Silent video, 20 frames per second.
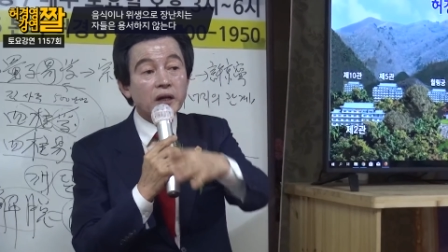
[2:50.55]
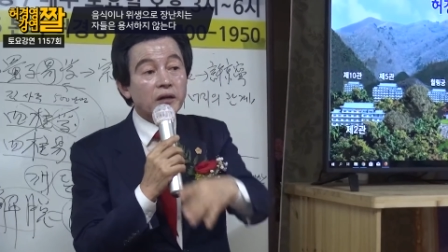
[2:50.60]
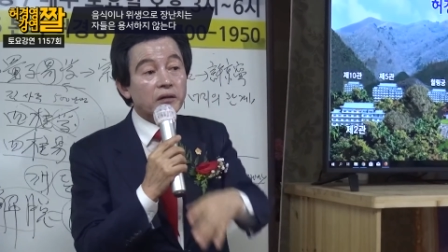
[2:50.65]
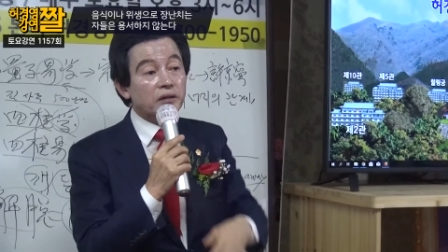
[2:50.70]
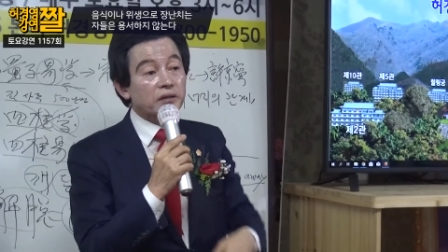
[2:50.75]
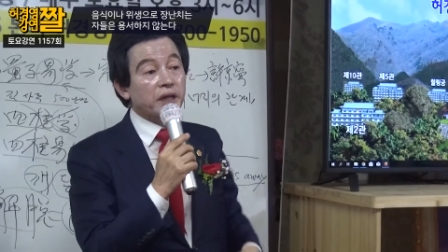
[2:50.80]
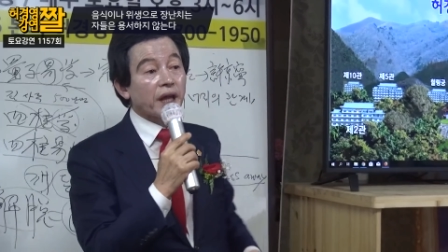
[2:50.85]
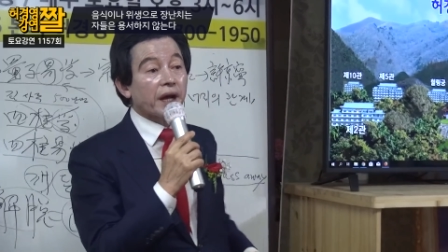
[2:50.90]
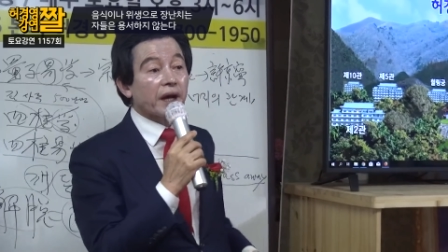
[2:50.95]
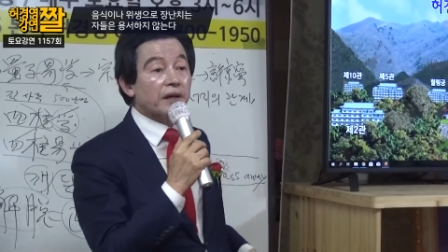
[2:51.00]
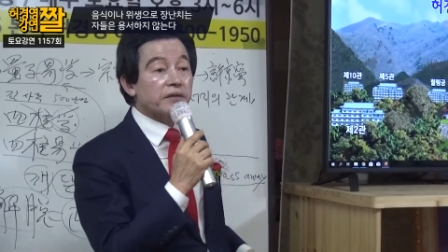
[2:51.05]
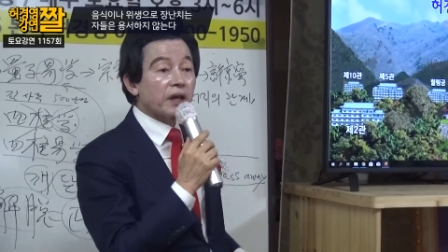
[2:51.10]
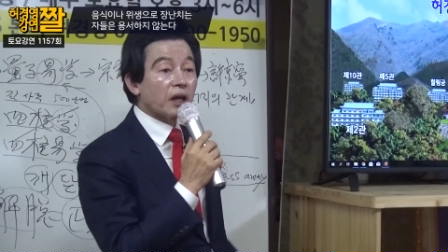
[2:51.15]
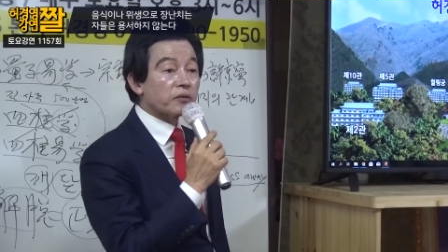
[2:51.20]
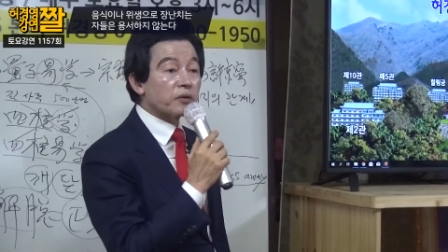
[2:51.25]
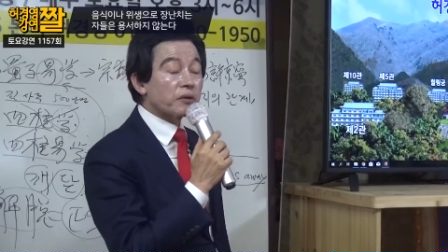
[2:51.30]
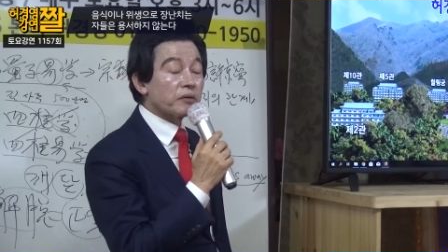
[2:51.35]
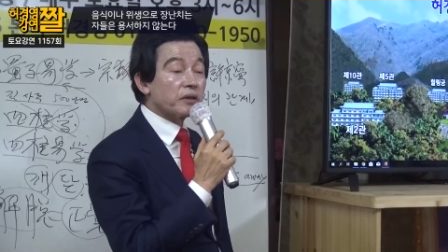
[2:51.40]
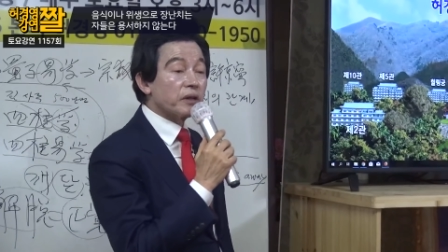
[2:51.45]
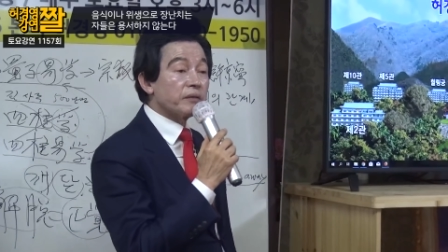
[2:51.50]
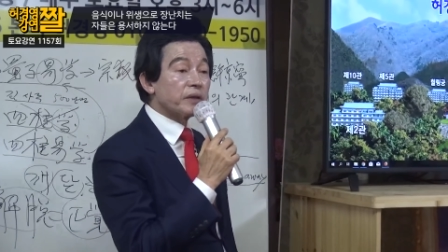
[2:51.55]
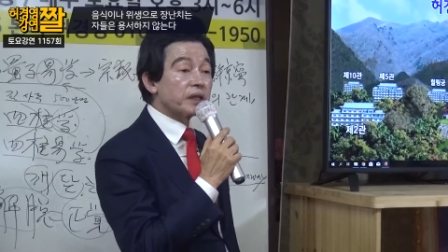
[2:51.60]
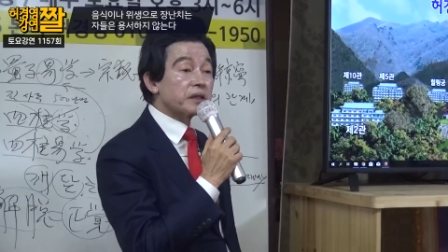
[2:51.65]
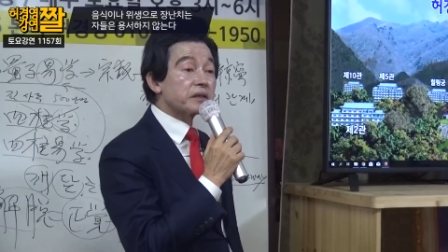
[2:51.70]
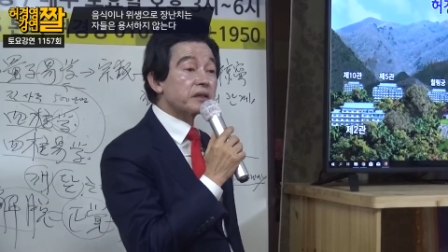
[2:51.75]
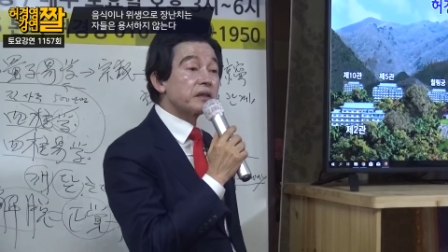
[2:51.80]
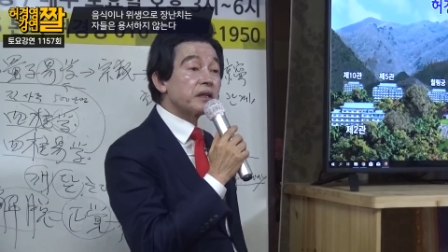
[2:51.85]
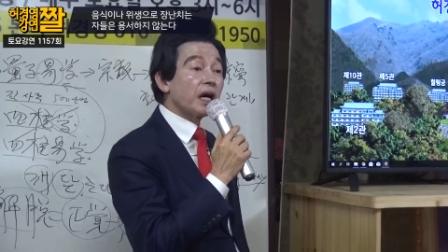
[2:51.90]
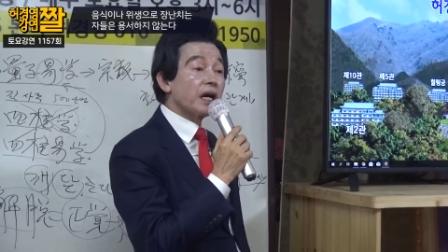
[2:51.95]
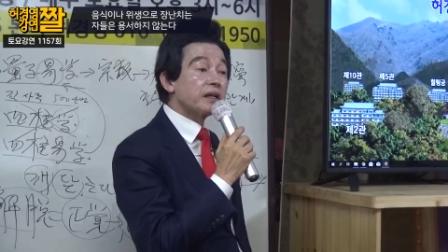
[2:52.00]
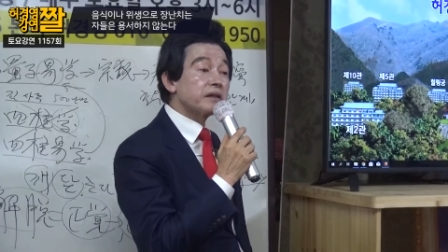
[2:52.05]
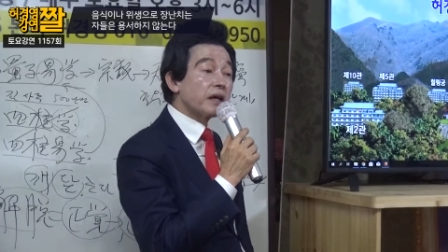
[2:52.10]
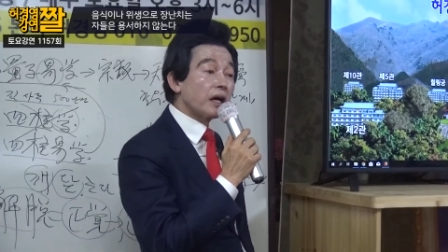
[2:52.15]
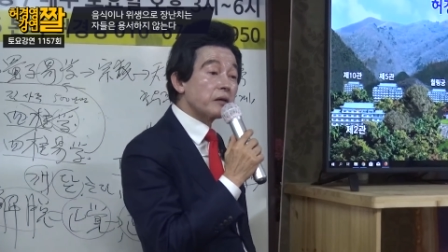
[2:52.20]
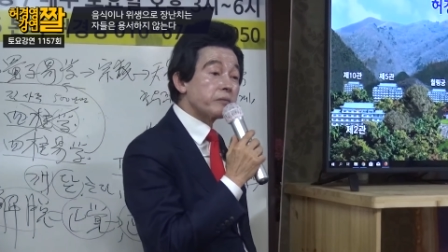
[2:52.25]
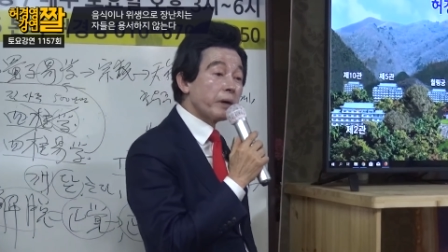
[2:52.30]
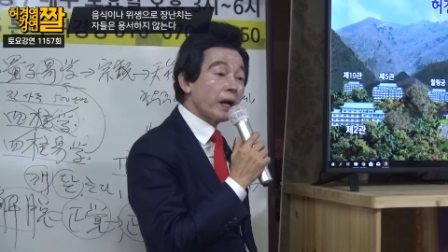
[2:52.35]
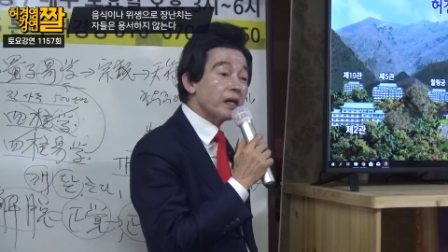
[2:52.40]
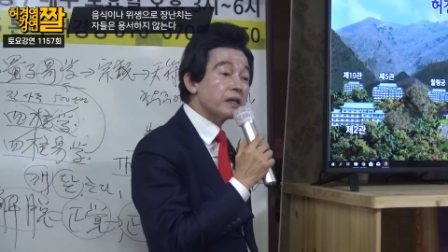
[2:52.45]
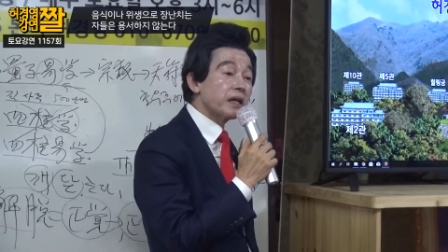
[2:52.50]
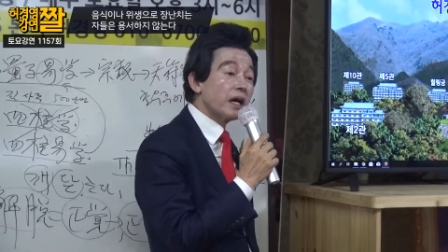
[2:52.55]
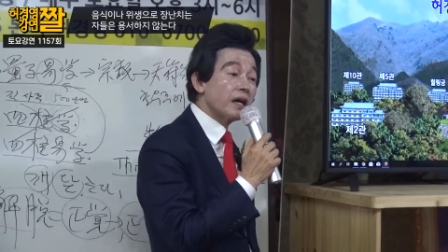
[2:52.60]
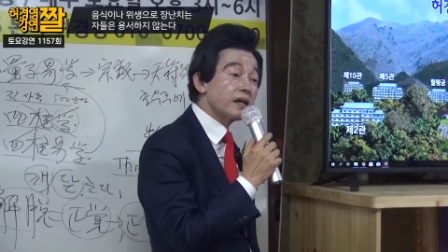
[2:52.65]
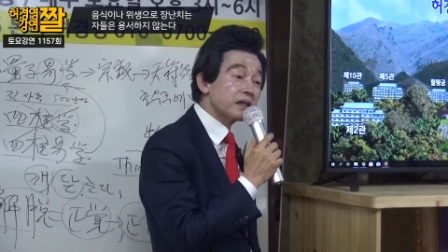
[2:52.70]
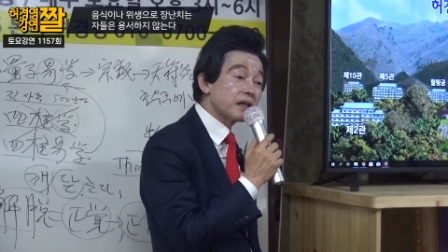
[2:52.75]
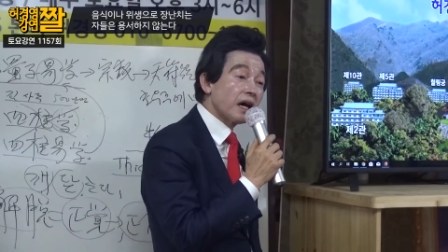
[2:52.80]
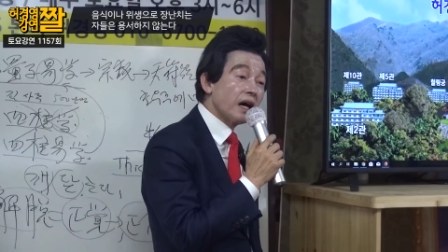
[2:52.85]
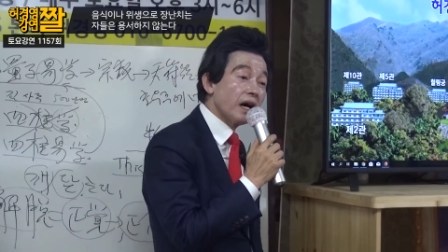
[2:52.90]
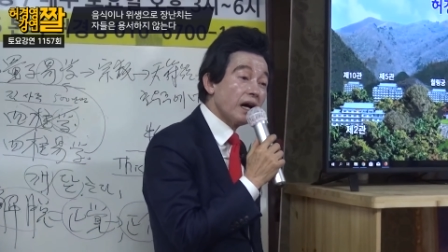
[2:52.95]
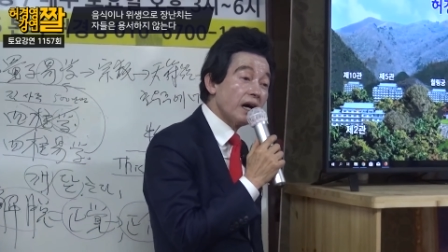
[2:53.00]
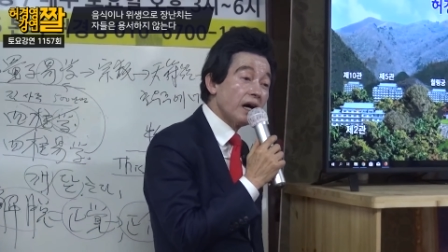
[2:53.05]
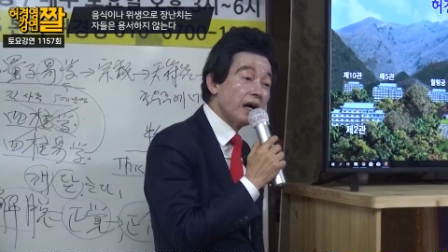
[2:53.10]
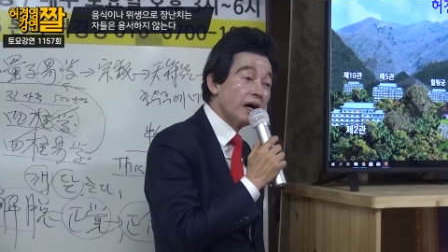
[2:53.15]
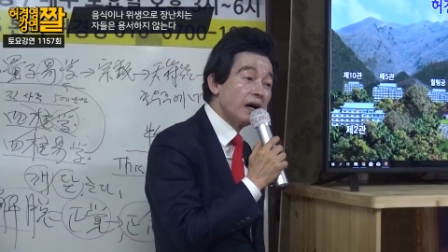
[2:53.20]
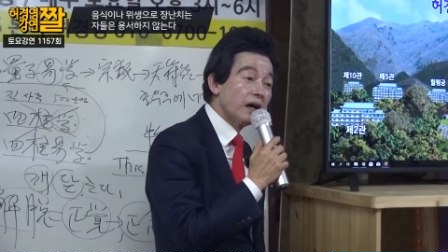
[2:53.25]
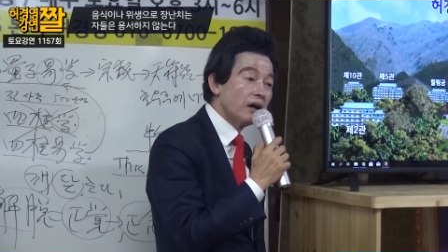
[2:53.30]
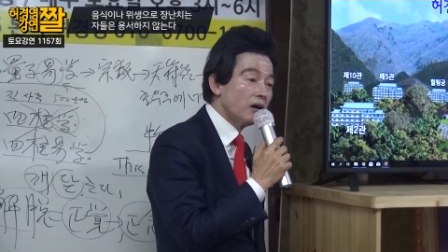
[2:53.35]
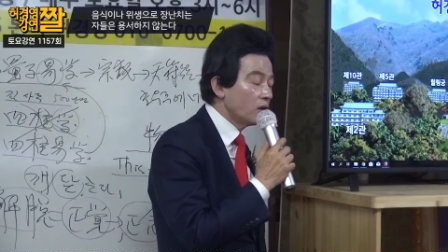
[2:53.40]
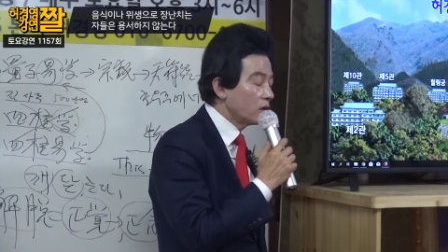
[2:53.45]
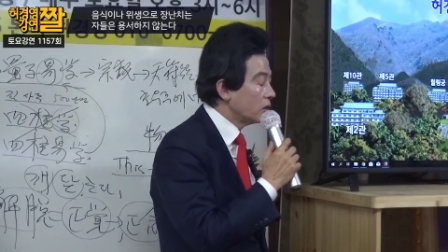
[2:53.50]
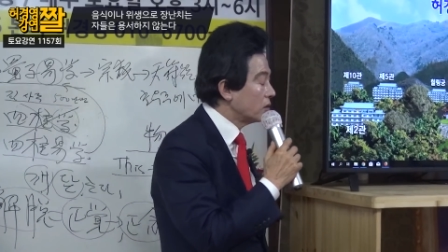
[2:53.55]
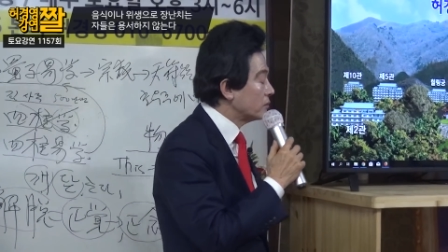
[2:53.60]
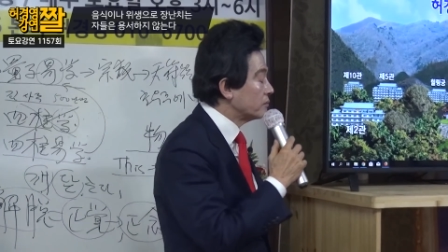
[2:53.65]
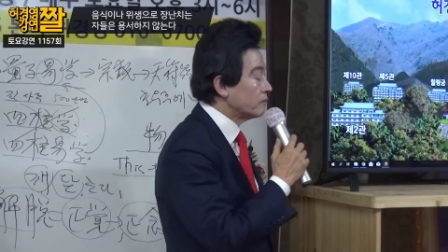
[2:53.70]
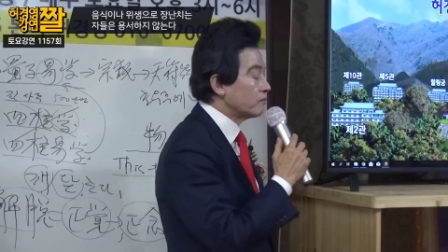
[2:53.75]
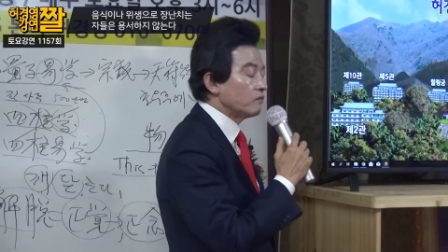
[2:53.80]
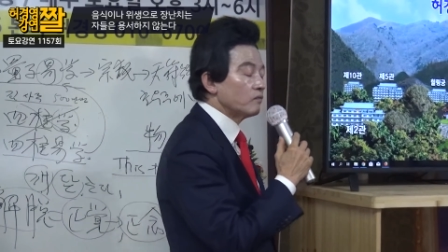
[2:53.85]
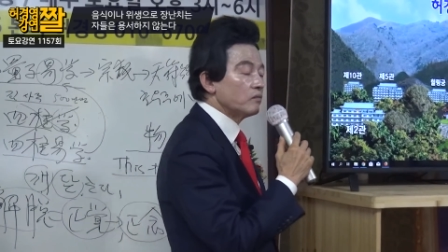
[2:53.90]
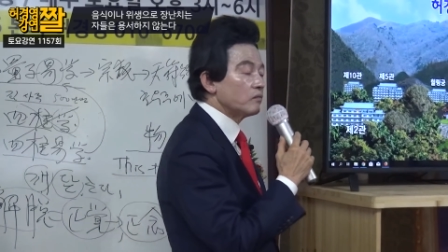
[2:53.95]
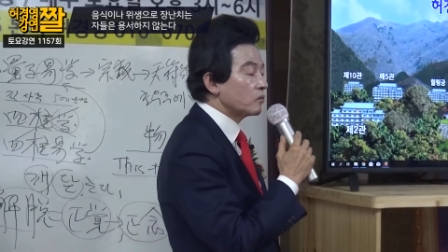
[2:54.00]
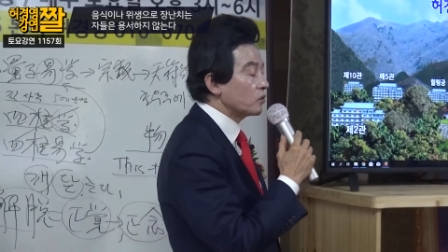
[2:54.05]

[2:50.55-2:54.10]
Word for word: 그 내가 대통령 되면 그런 하이타이 팔게 할까? 아니요.